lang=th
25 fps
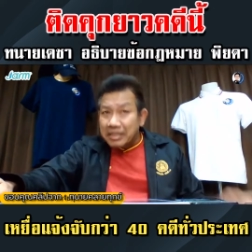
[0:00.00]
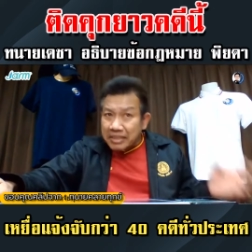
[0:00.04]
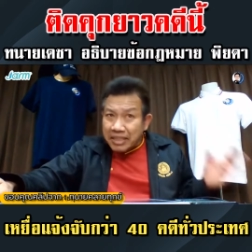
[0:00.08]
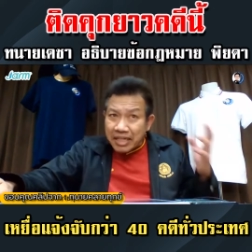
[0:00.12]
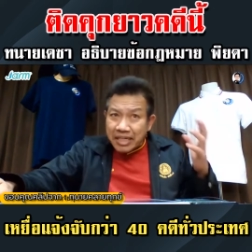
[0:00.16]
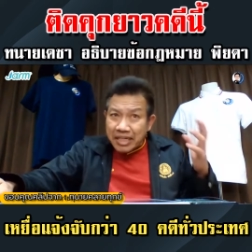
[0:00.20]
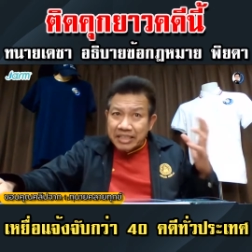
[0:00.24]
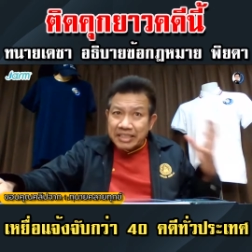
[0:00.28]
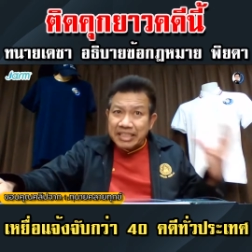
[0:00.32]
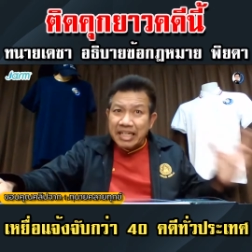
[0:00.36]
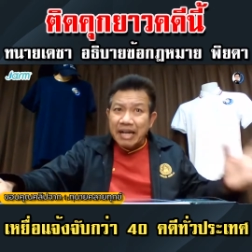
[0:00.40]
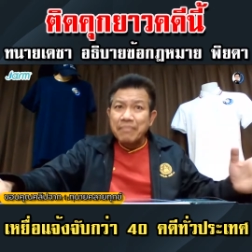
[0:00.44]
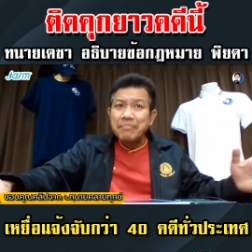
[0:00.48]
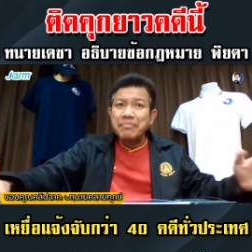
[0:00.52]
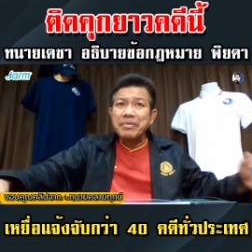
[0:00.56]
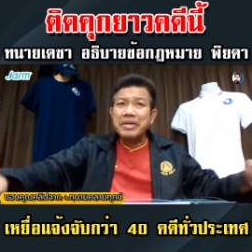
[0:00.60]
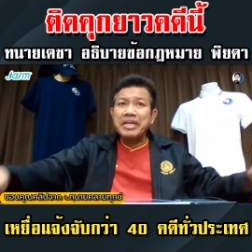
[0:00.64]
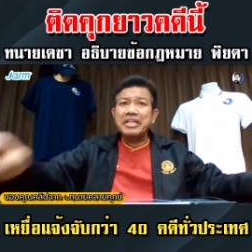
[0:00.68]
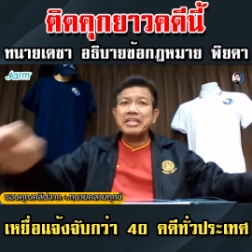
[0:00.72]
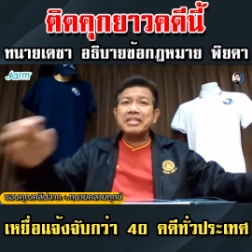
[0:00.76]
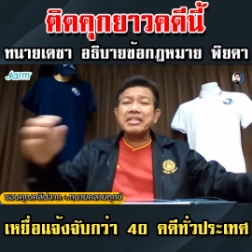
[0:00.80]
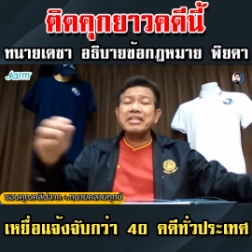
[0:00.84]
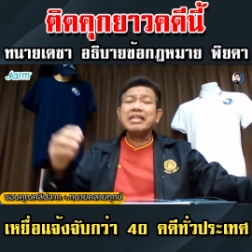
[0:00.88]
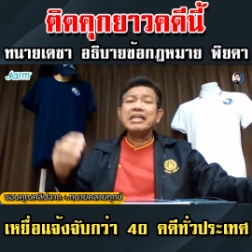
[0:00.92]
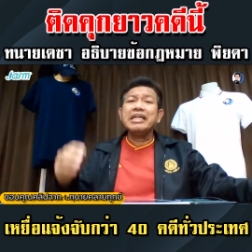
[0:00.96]
เธอทำผิ
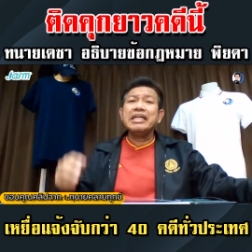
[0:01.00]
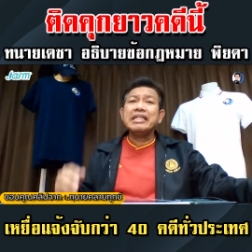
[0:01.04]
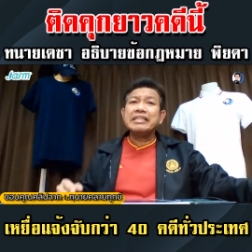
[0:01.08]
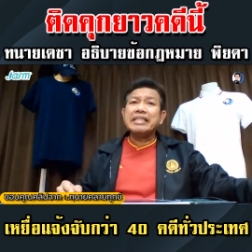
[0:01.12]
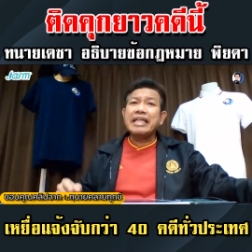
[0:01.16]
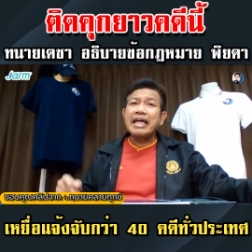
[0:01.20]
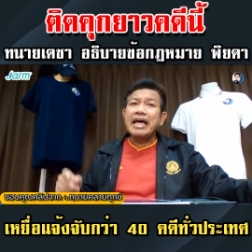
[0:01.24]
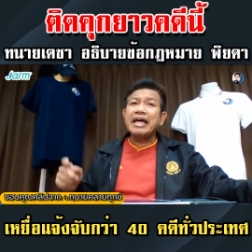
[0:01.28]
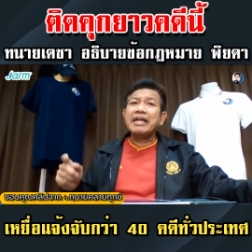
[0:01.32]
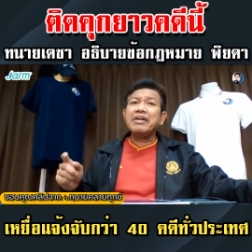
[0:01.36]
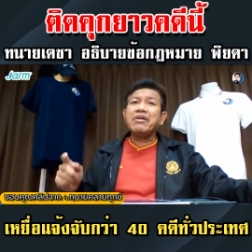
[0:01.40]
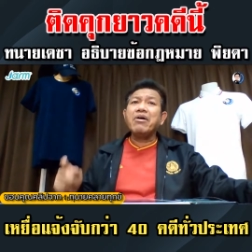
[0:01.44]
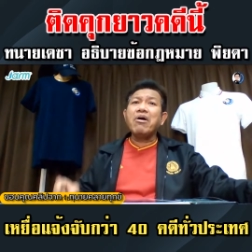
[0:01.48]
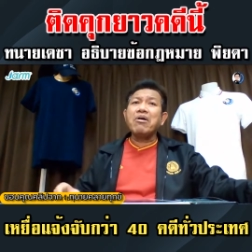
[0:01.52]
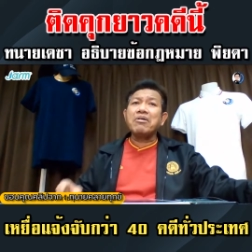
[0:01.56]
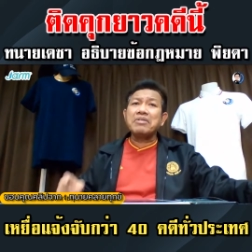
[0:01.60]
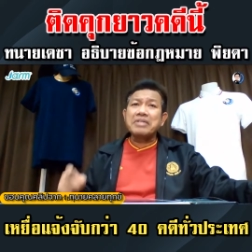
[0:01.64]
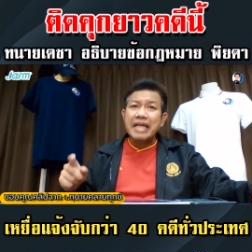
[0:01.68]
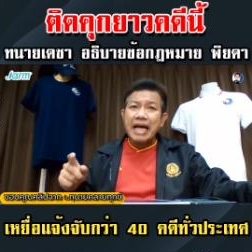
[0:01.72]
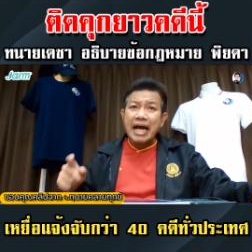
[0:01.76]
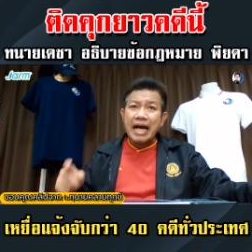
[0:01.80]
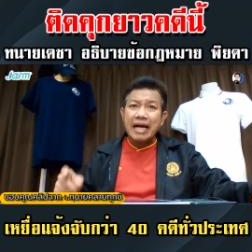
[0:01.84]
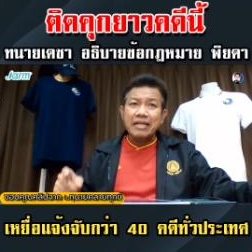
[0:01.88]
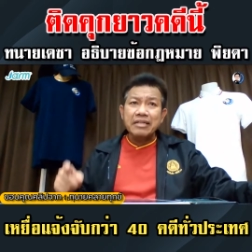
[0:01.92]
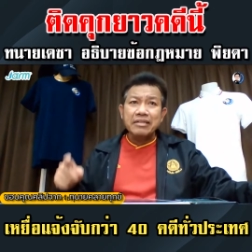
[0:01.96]
ด แต่นอก
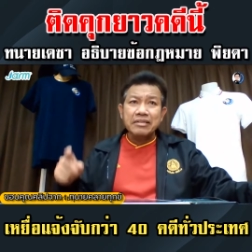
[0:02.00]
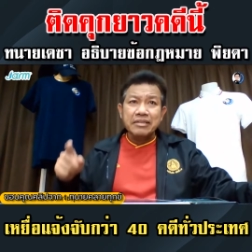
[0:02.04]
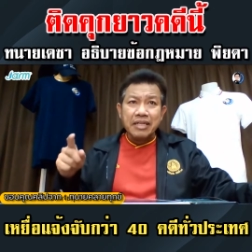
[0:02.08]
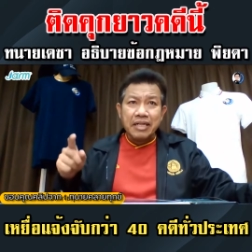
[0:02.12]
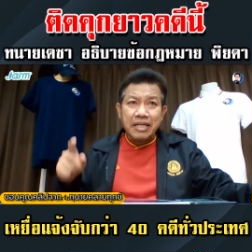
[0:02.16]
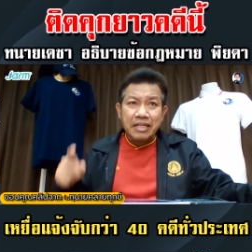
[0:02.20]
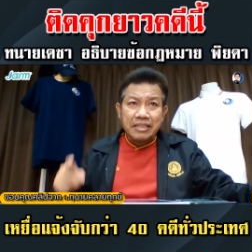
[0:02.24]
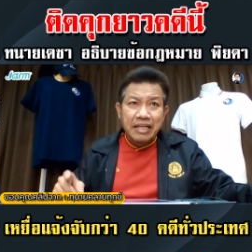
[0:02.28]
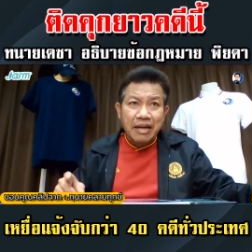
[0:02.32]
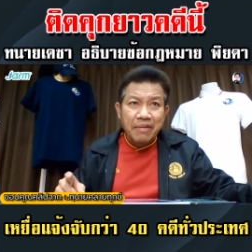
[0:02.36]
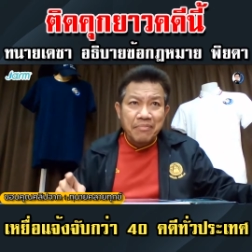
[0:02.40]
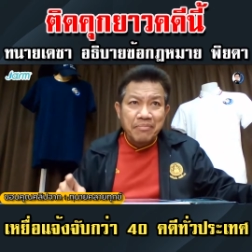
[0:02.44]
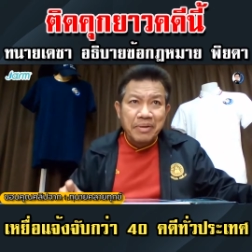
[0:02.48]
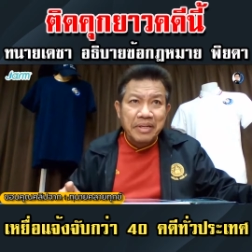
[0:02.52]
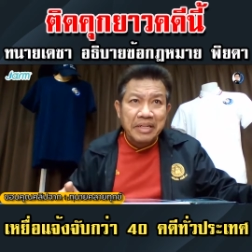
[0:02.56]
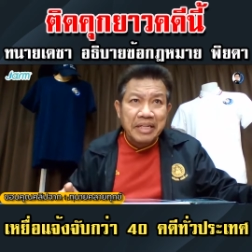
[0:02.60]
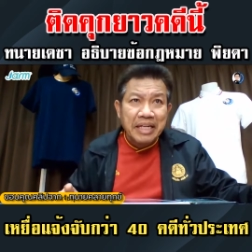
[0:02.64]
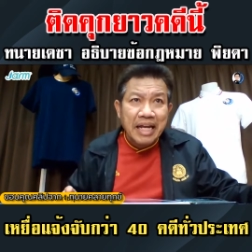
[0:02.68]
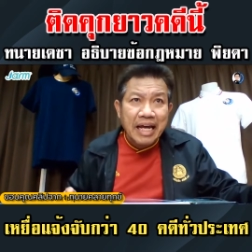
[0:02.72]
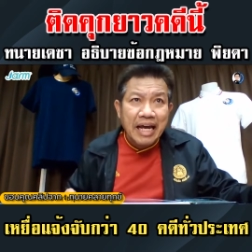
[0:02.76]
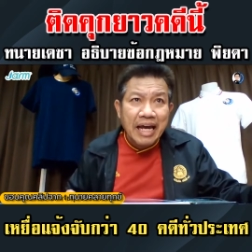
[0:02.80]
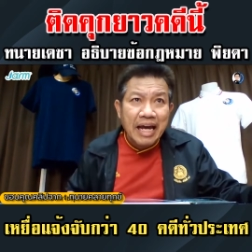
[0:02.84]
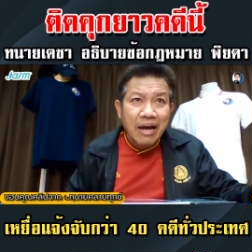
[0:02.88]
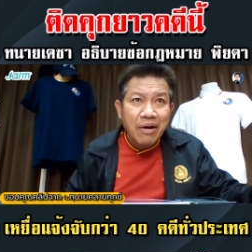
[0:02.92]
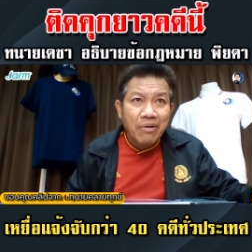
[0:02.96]
จากเธอทำผิด
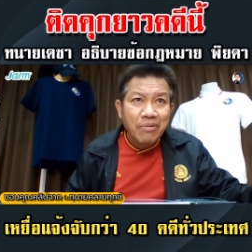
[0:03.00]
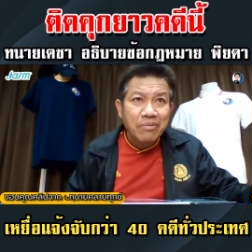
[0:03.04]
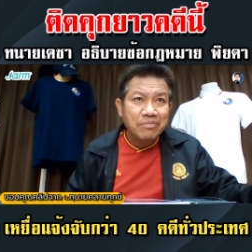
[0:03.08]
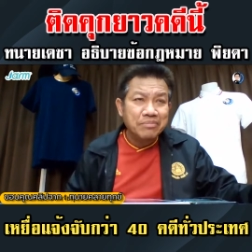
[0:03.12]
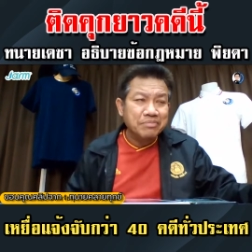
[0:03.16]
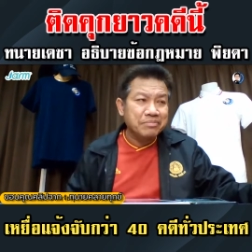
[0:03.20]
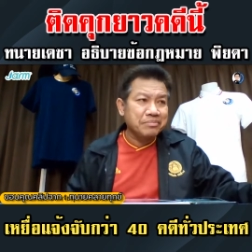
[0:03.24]
แล้ว